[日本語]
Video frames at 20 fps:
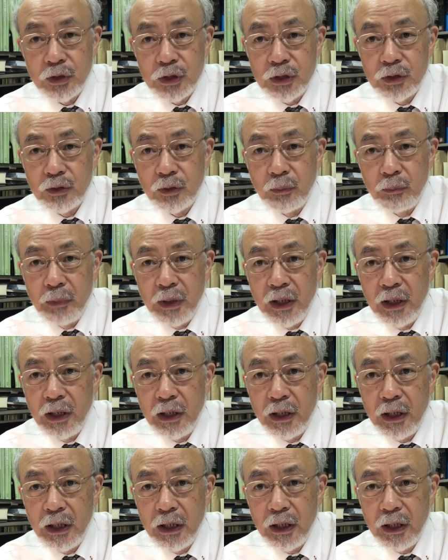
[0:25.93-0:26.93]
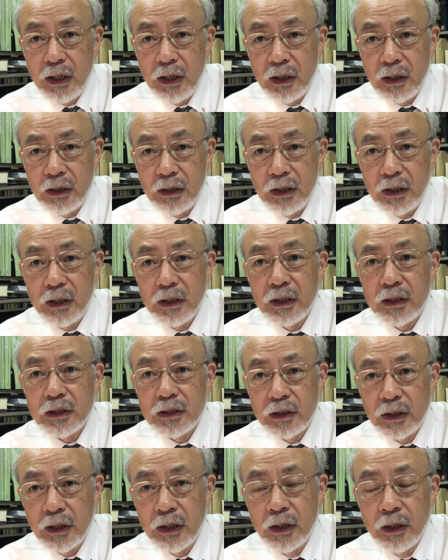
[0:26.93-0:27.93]
詞の命令形で
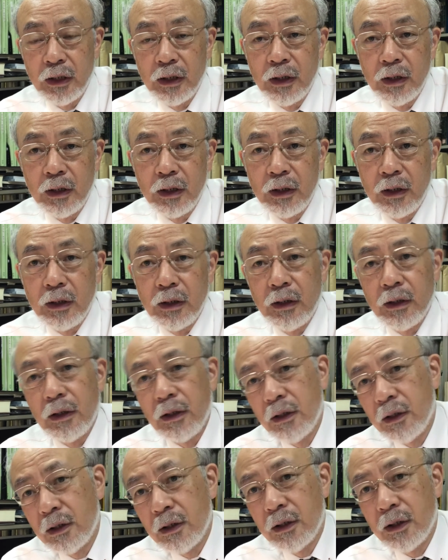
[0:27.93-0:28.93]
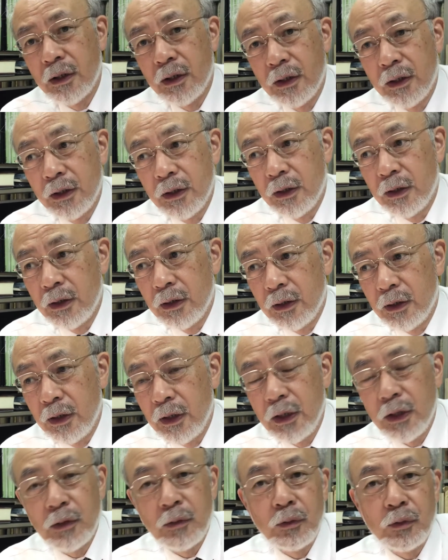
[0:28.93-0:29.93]
すね、えー
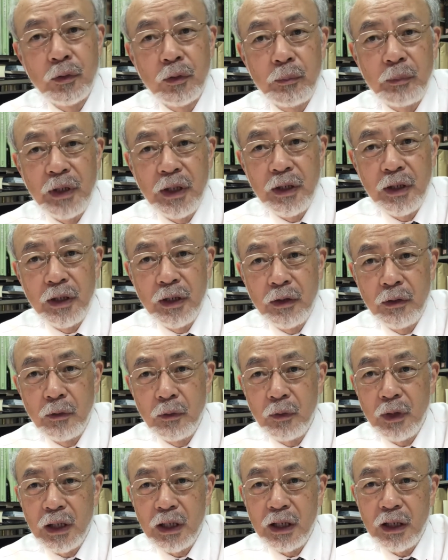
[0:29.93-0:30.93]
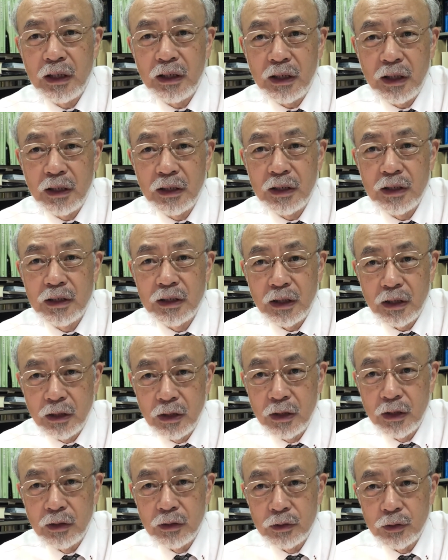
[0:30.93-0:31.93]
英語の命令法は簡単でした
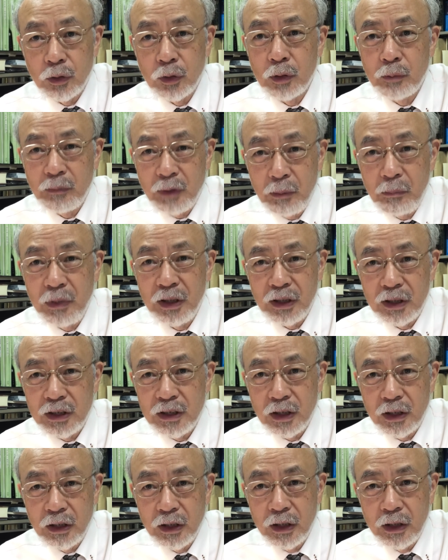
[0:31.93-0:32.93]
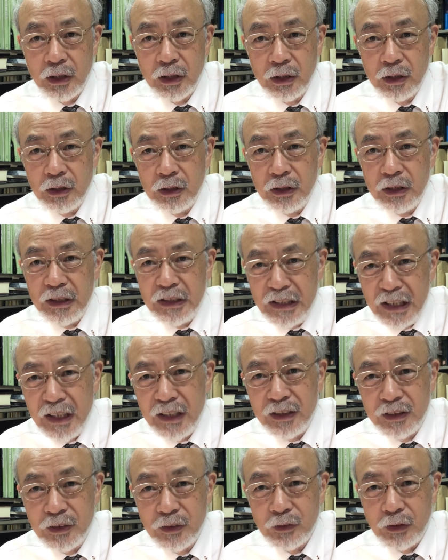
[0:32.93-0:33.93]
ねそのまんまでしたね行
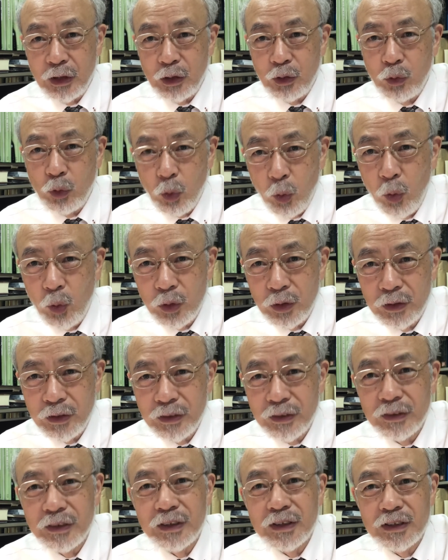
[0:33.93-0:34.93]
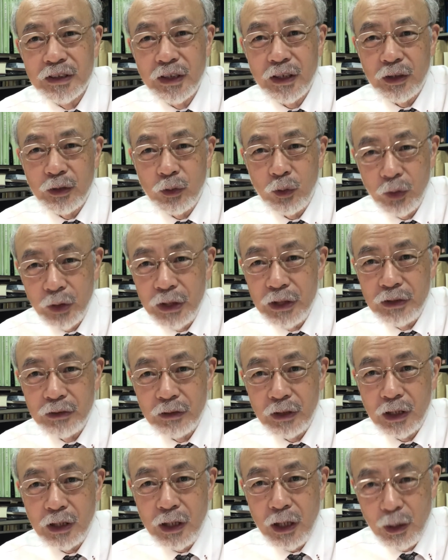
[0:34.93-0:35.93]
けっていうのは GO っていうんですね来いっていう
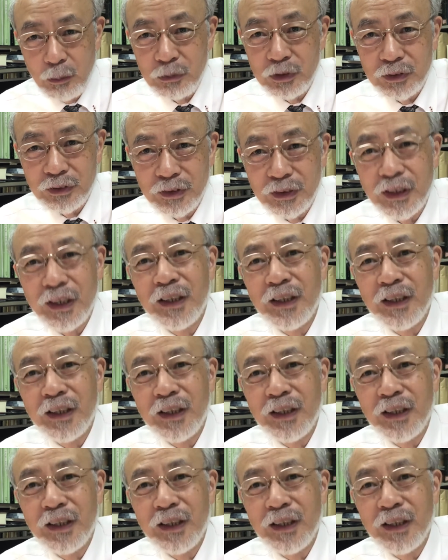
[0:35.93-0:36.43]
のは噛むって